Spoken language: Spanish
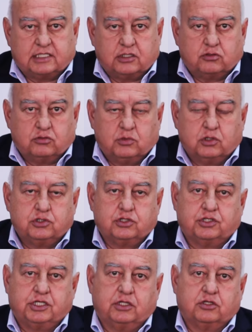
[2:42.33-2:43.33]
ya se sumó
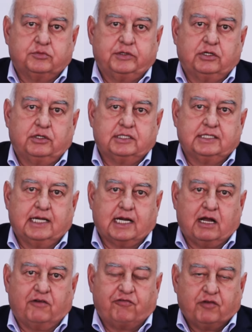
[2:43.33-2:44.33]
800 millones de
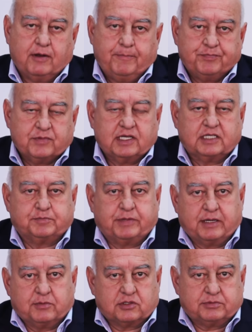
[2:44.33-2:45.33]
la CAF.
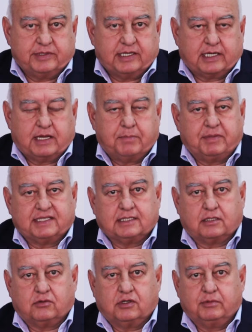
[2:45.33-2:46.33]
Esperemos ver qué
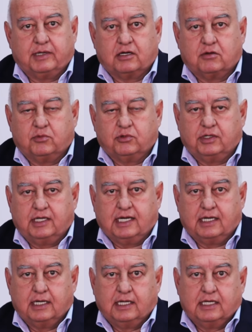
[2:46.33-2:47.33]
pasa con el Banco
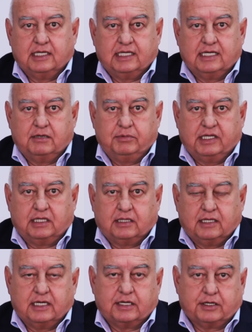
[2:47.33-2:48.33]
Mundial y el BID,
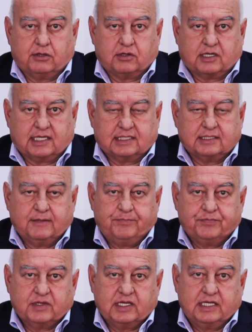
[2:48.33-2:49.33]
entre otras
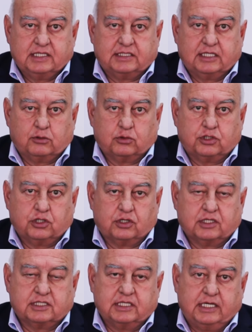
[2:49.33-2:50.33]

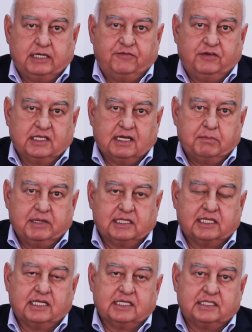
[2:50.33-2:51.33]
instituciones. Y
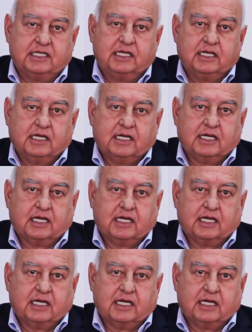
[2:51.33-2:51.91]
finalmente decir